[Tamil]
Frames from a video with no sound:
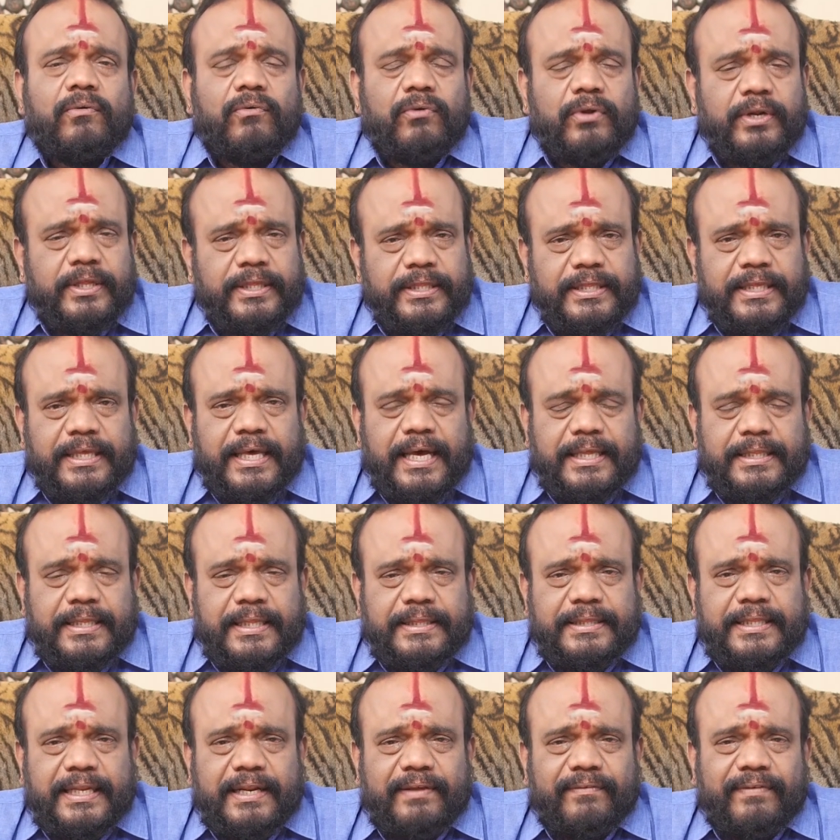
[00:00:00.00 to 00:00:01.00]
ஒரு இது அந்த
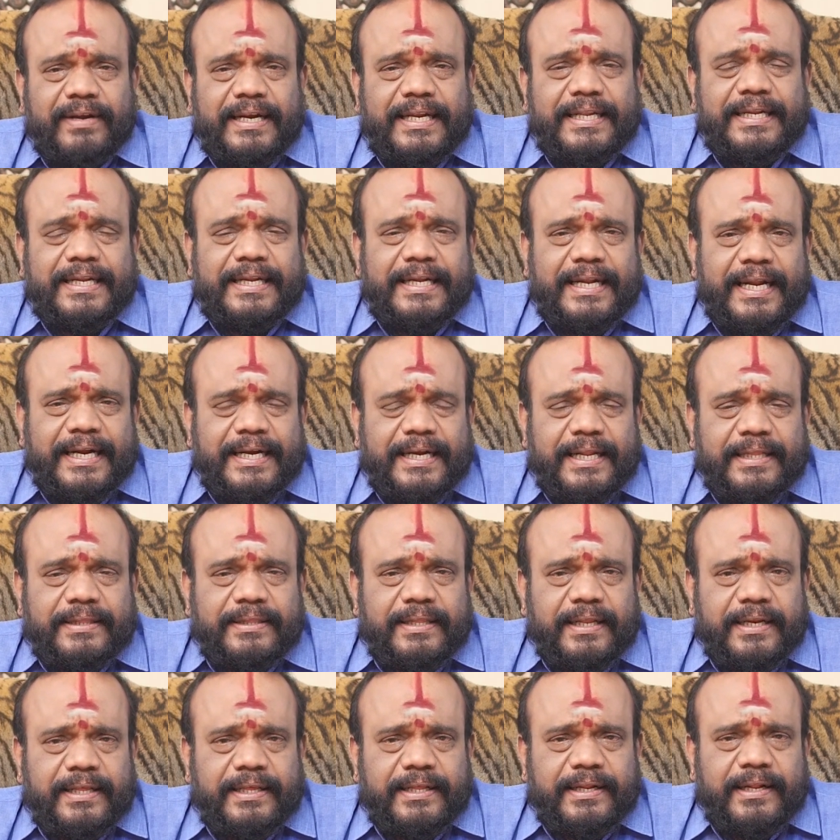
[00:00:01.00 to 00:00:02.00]
திரி வெளியில் லைட்டாக
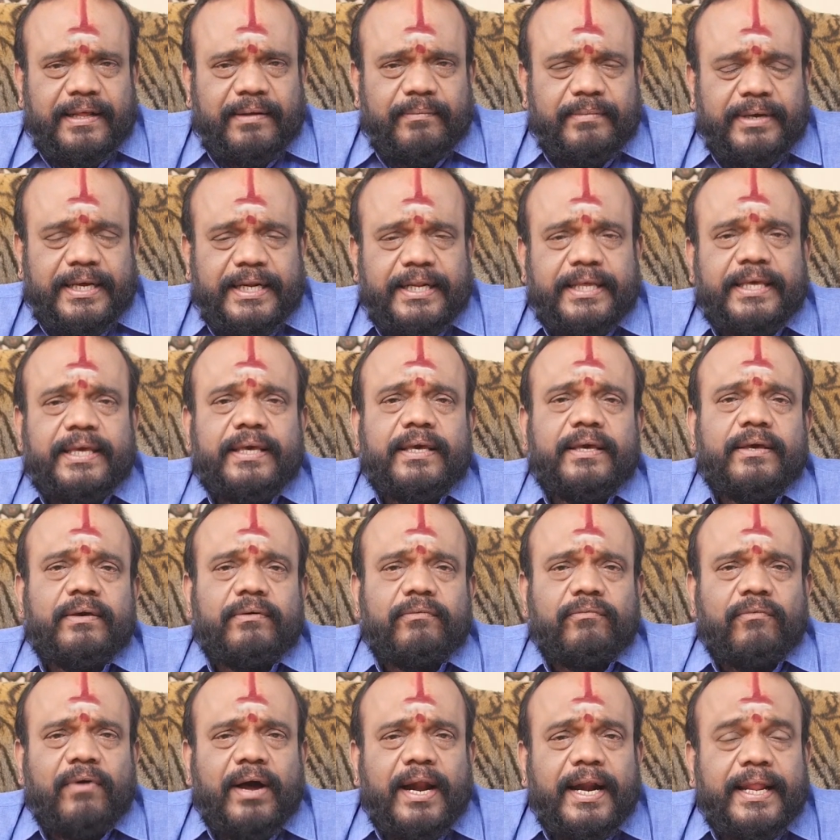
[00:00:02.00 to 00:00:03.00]
தெரிகிற மாதிரி
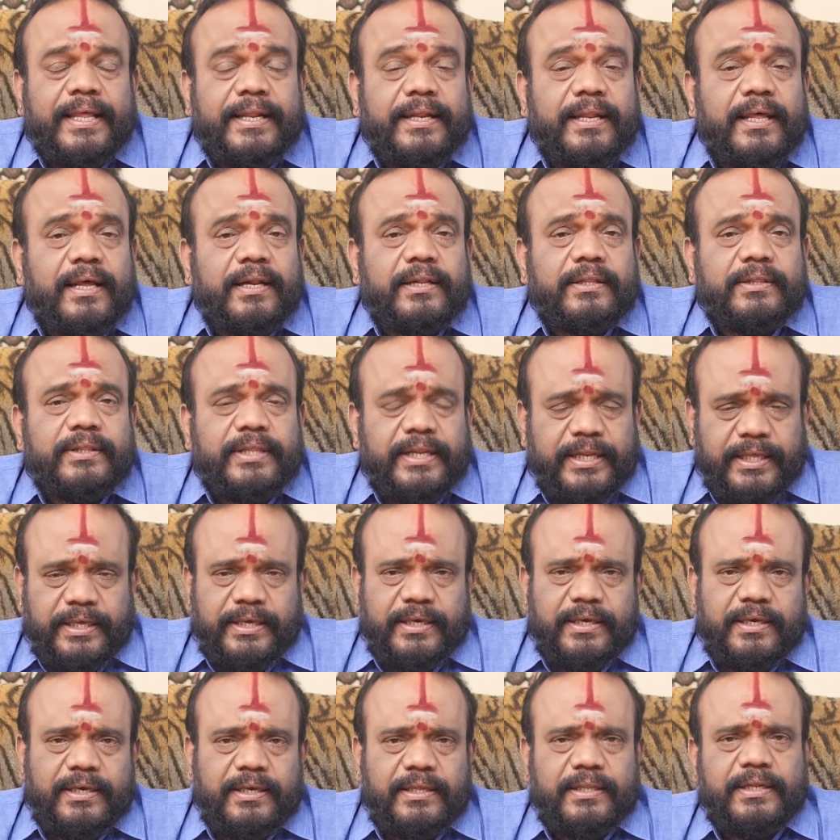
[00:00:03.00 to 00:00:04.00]
வாழைநார் திரி
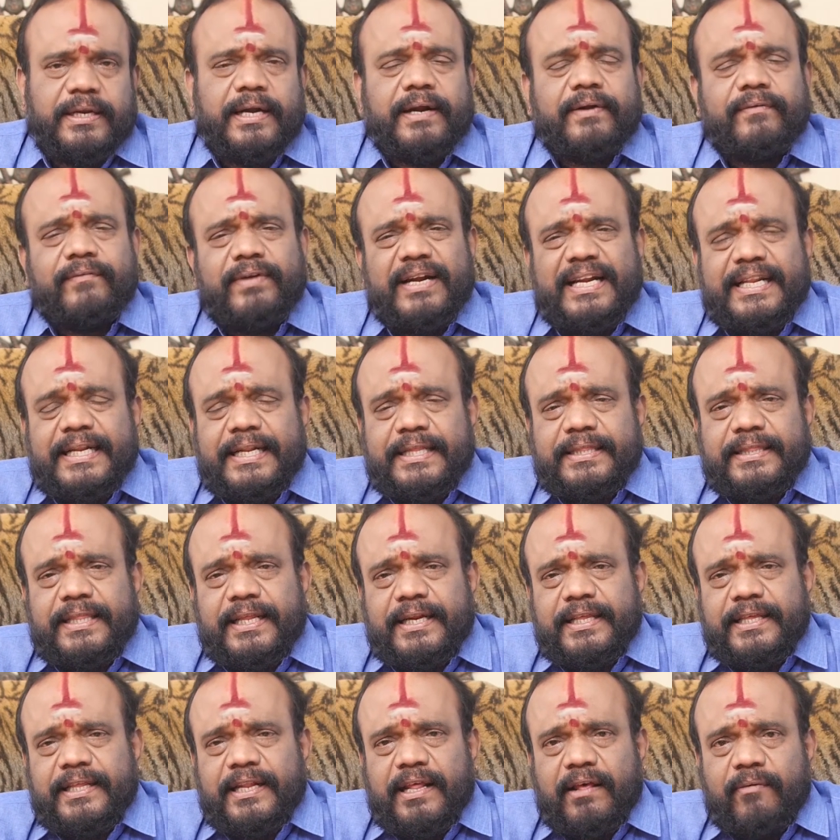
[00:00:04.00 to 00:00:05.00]
ரெண்டு வெளியில்
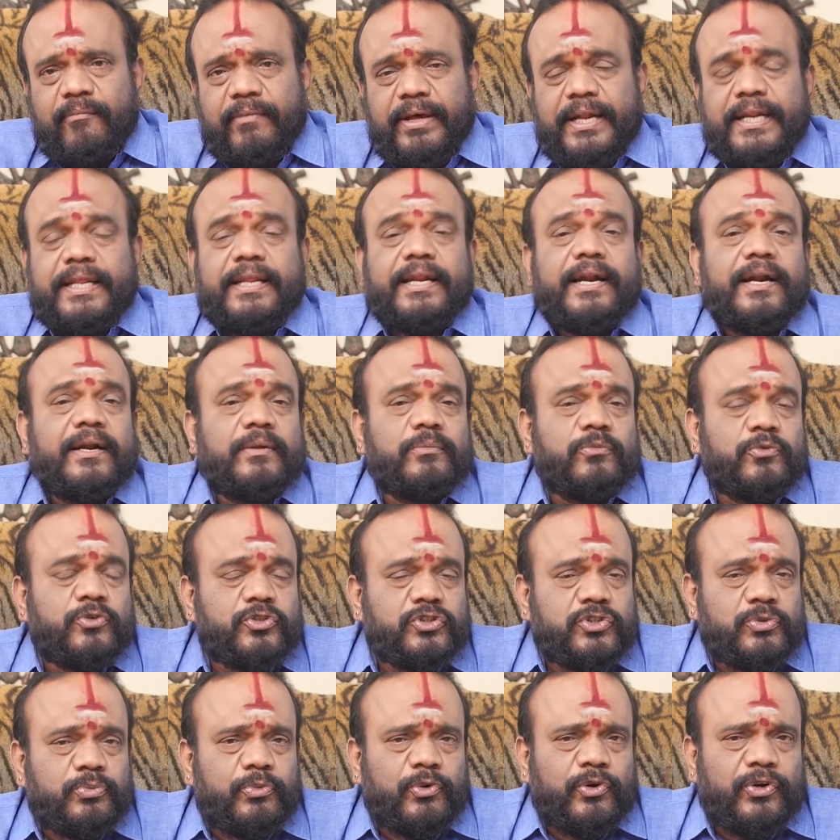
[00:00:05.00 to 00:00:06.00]
தெரிகிற மாதிரி ரெண்டு
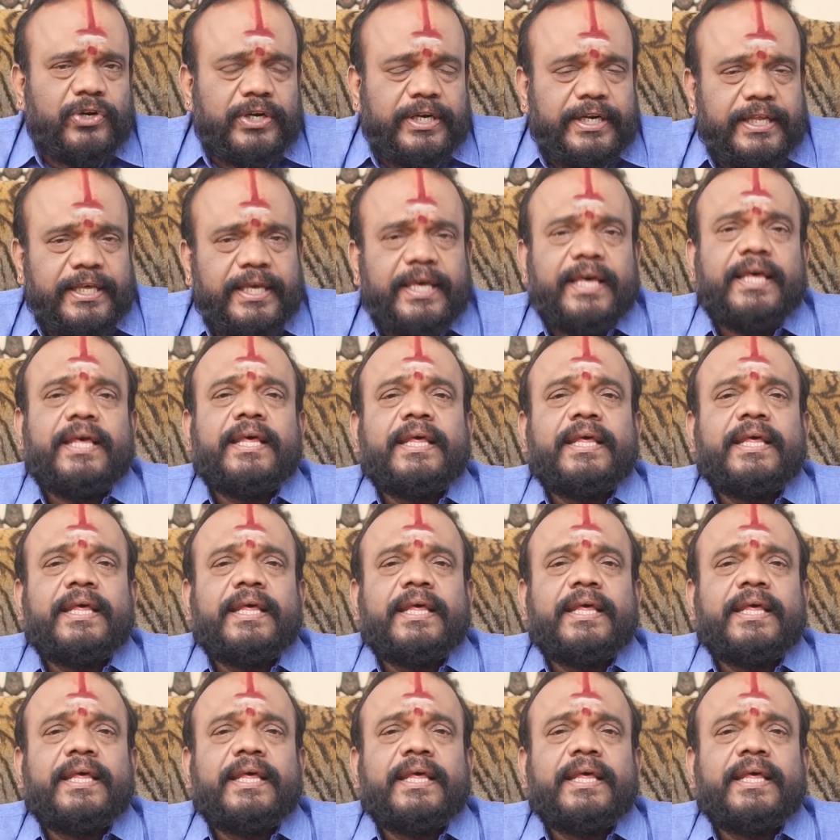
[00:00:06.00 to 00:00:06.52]
முடிச்சு போட்டுட்டு